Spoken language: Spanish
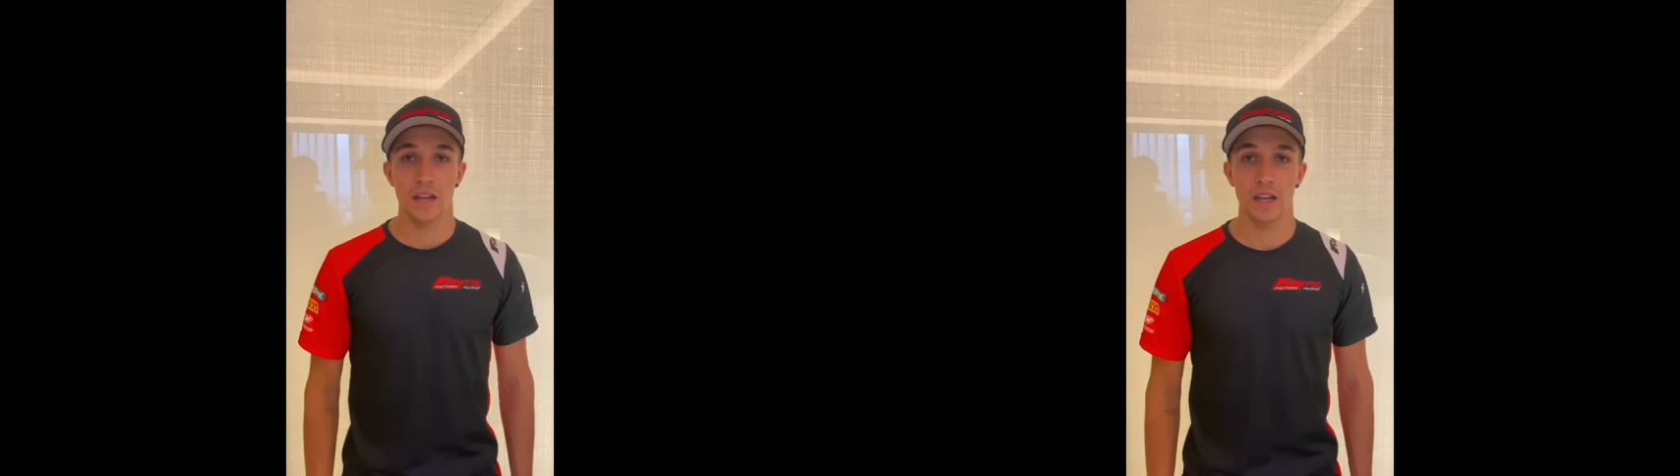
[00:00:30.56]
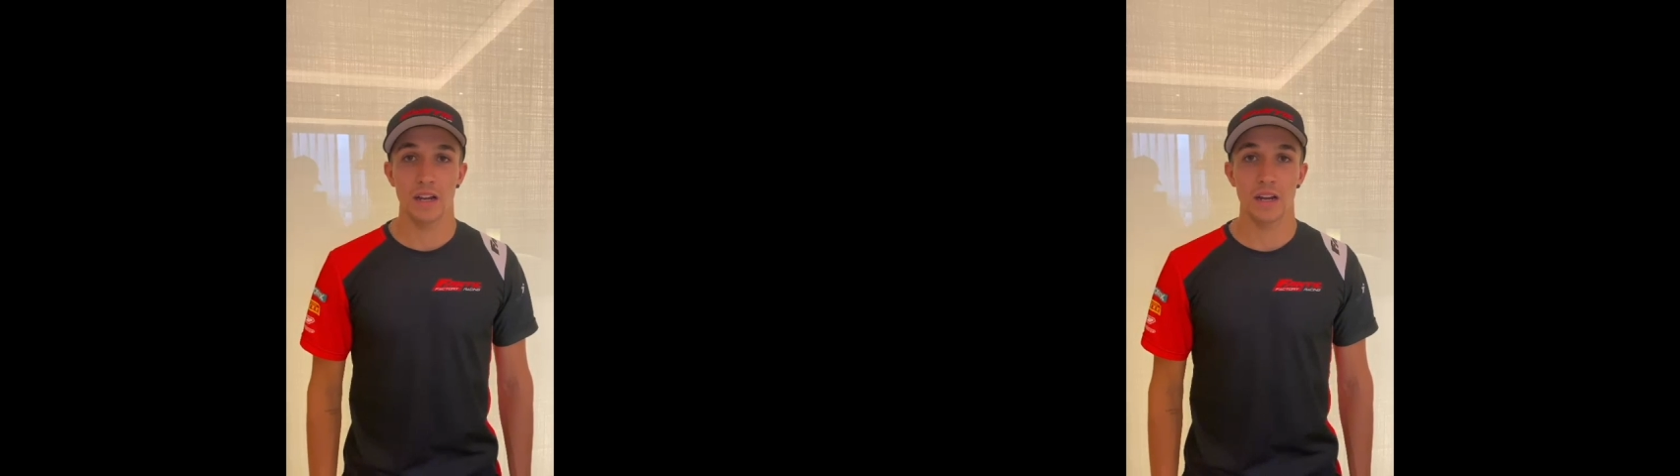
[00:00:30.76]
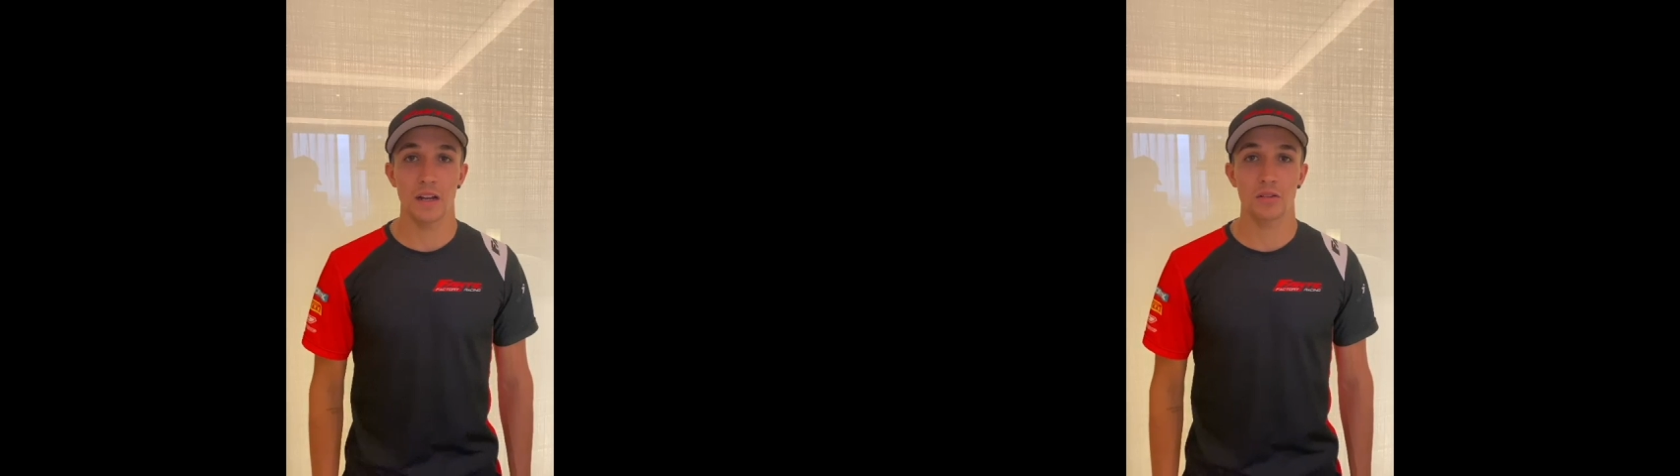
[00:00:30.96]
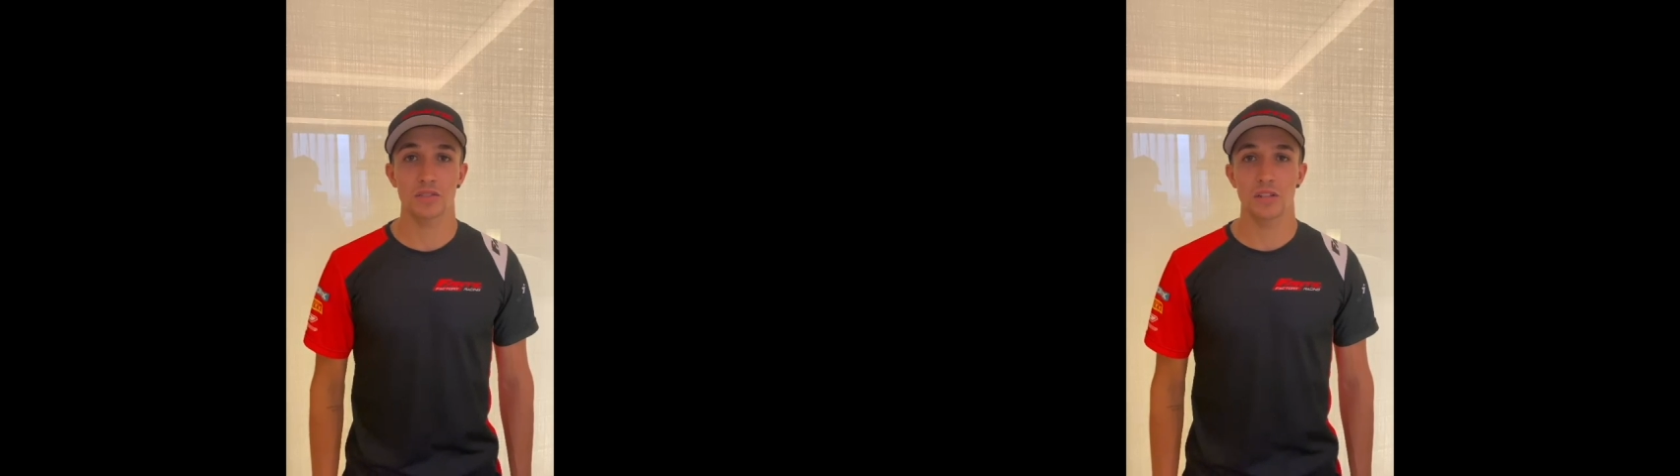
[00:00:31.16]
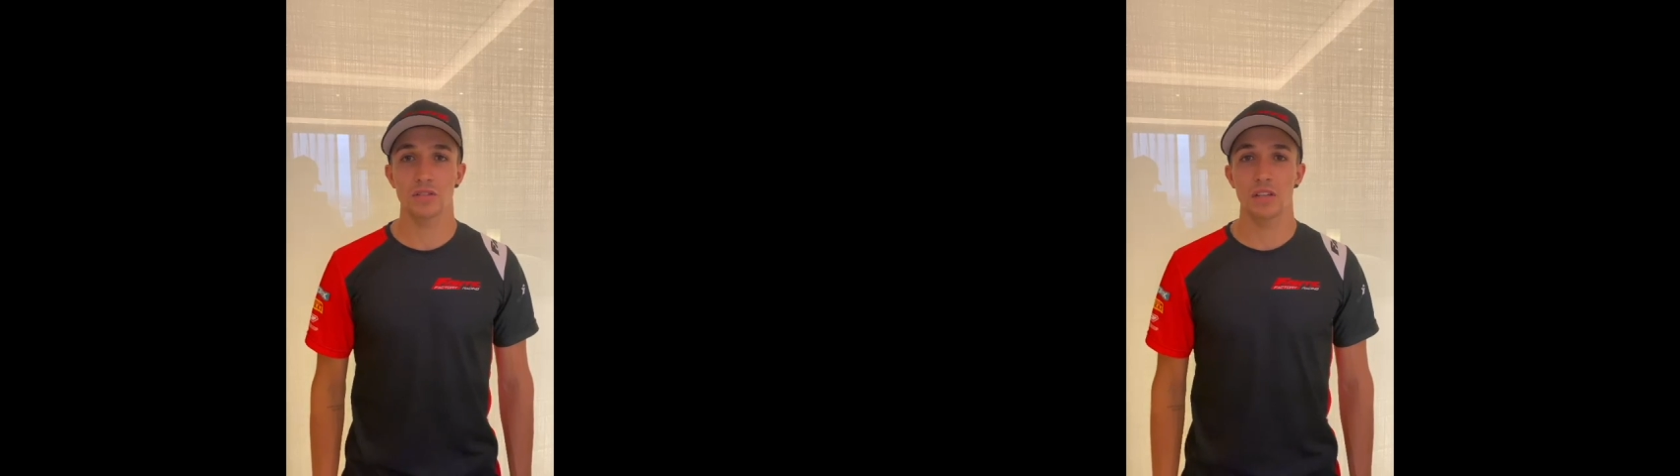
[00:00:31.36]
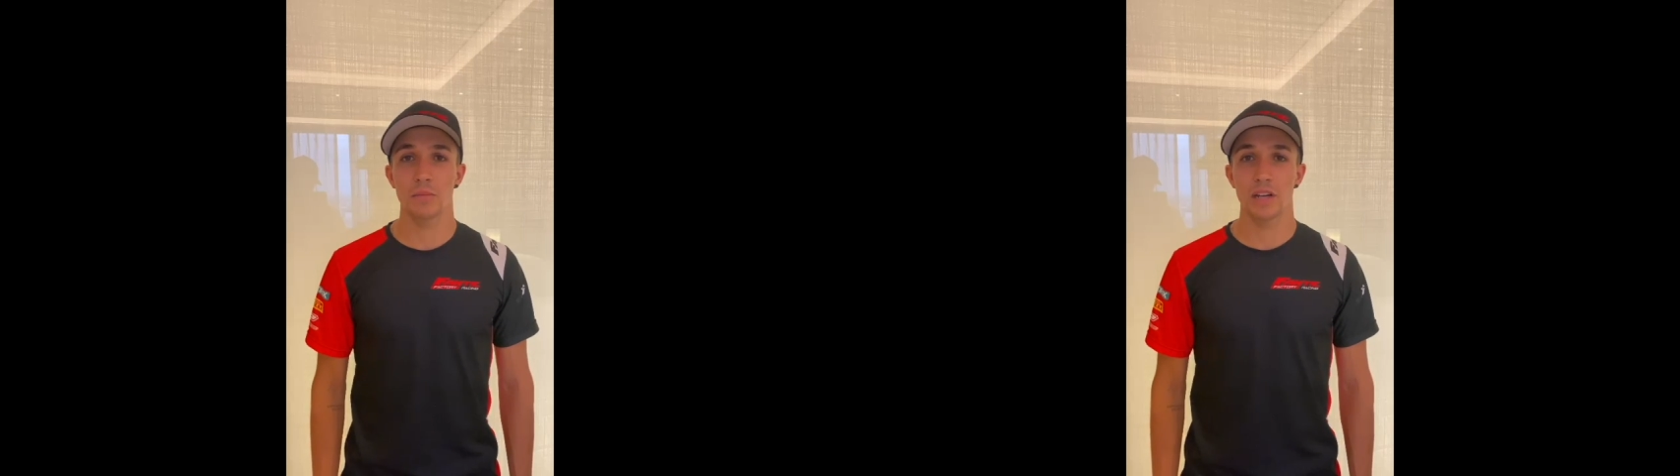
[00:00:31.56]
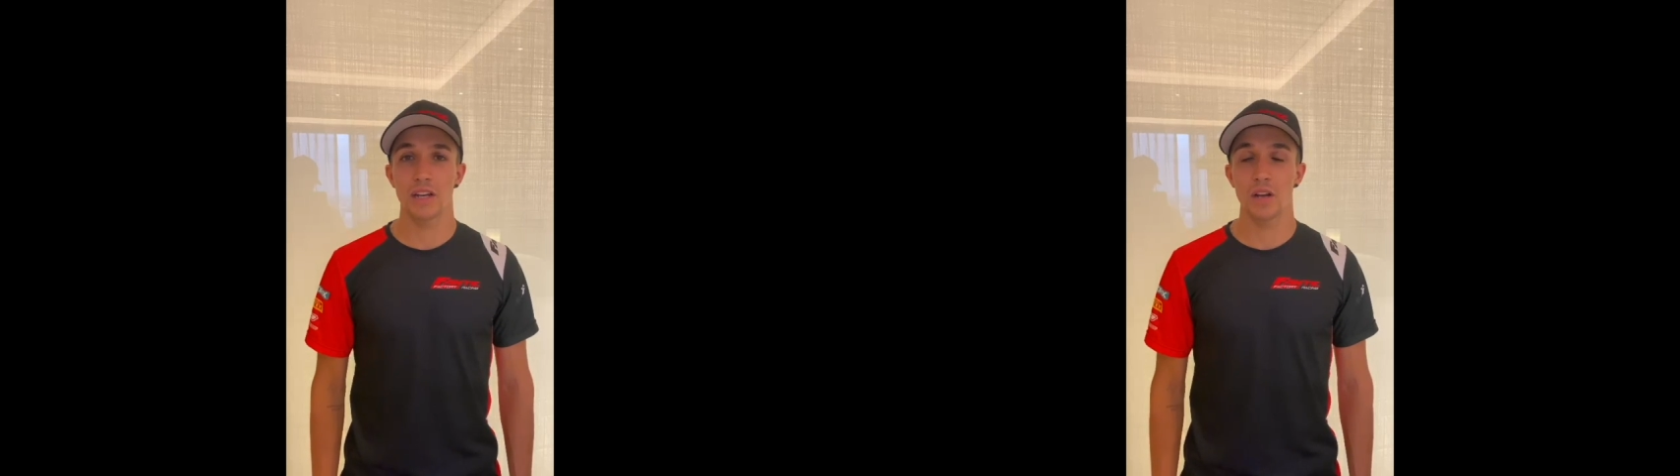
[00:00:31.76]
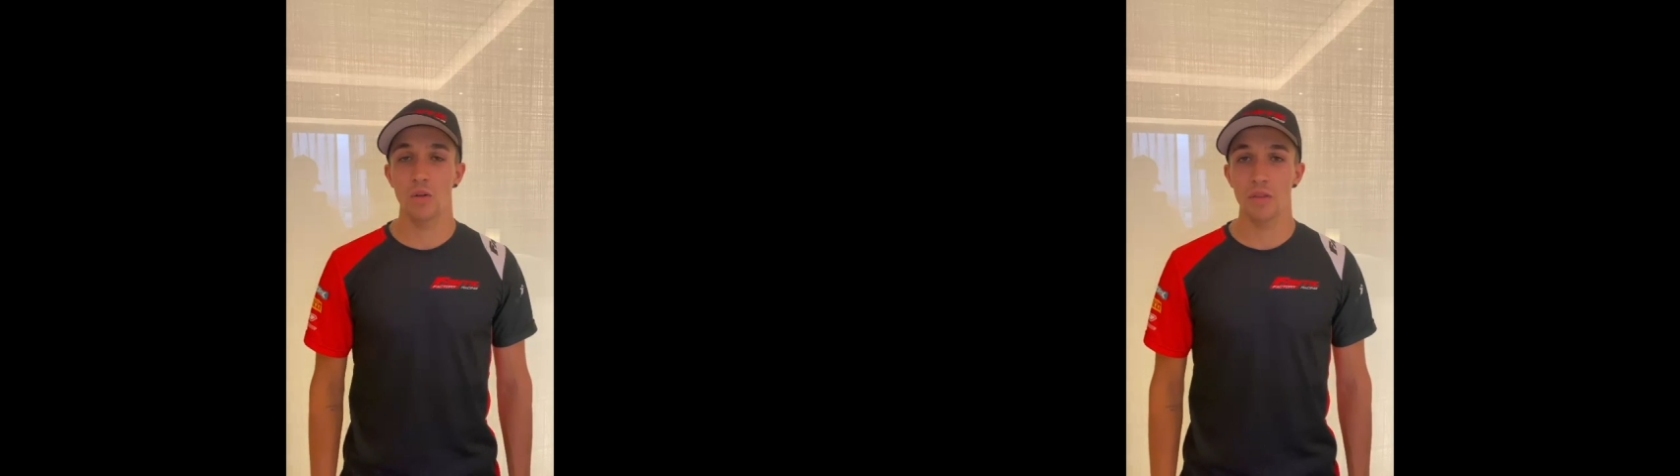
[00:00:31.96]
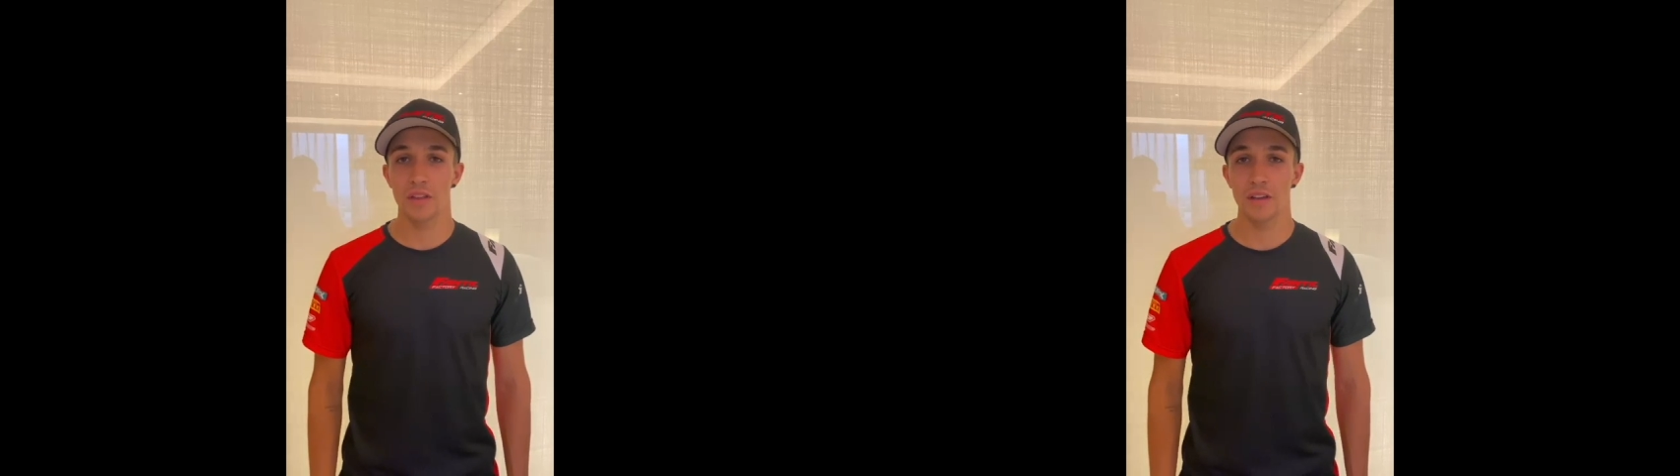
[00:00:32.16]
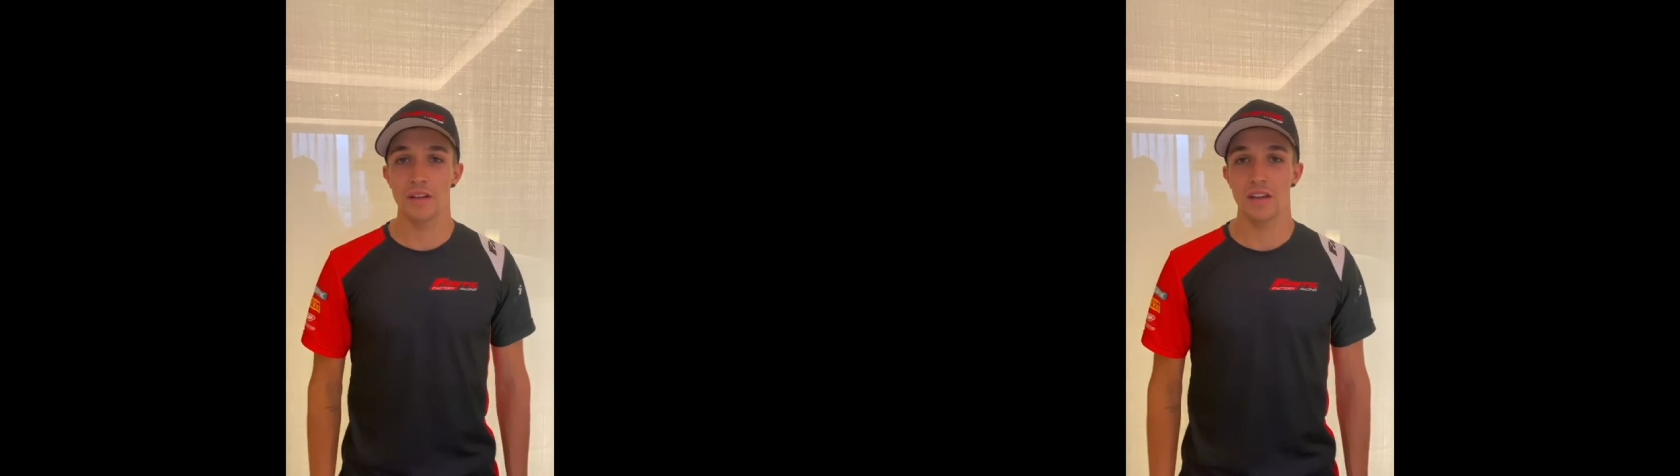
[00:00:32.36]
eh, he conseguido terminar el
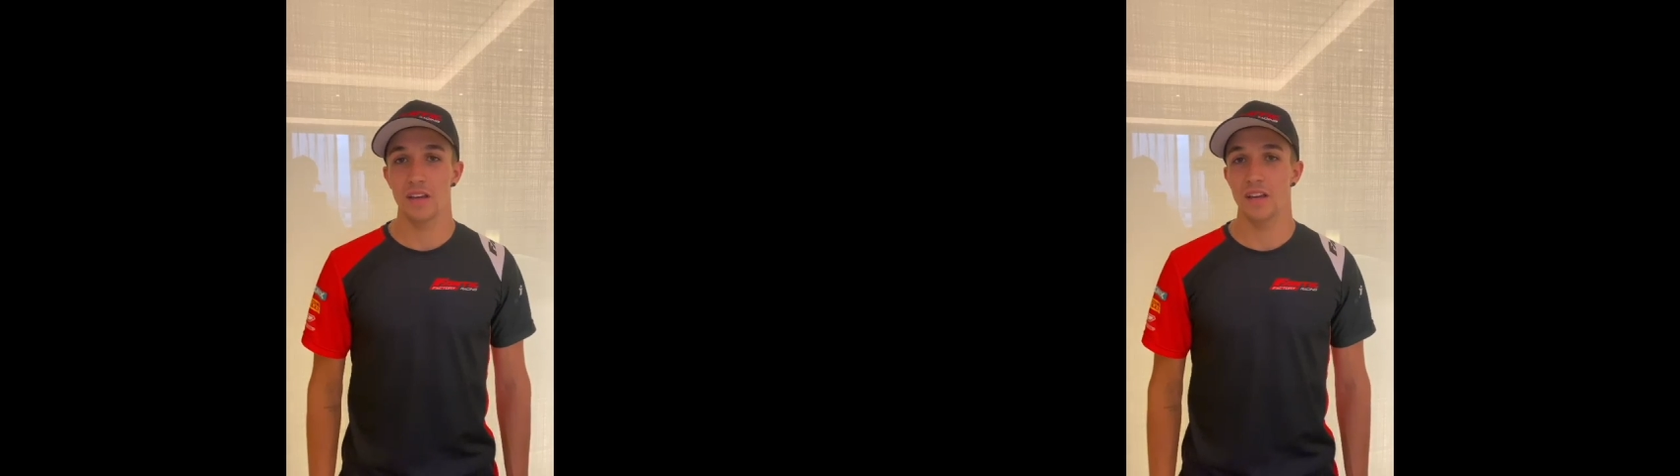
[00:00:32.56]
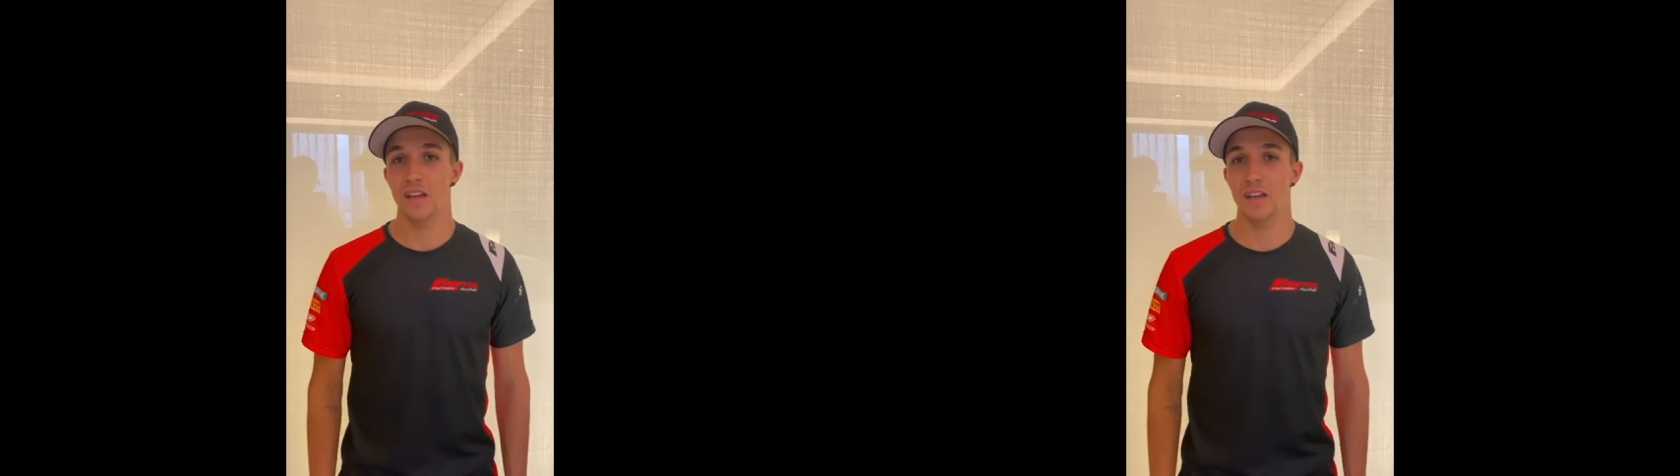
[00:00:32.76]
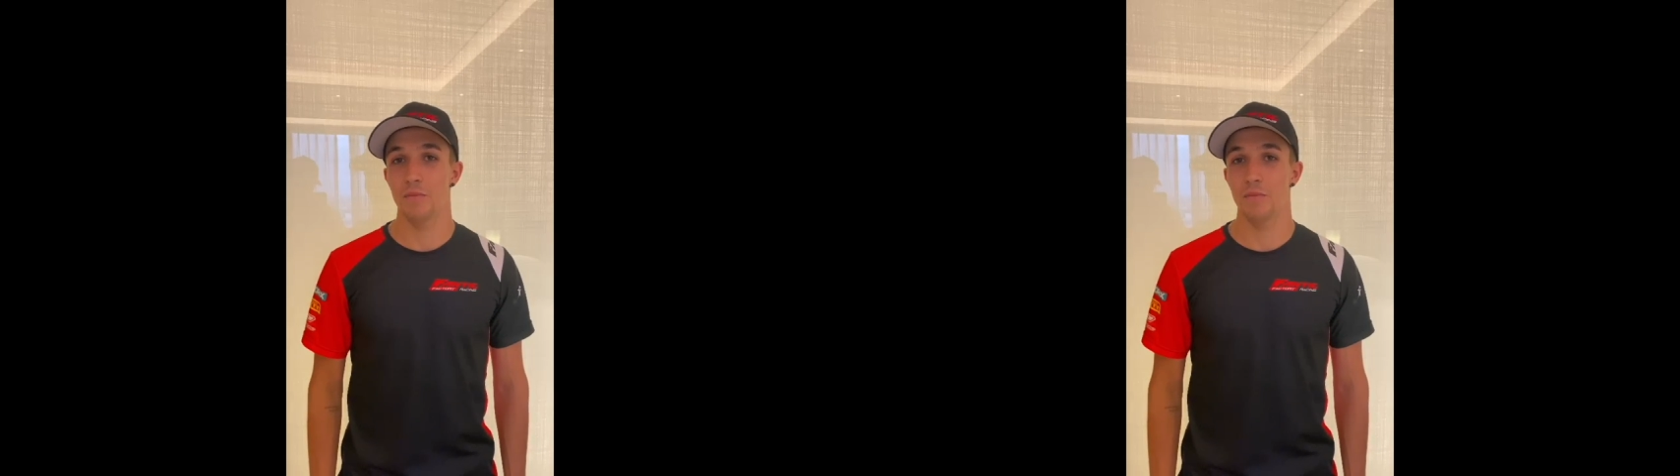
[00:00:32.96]
11 eh,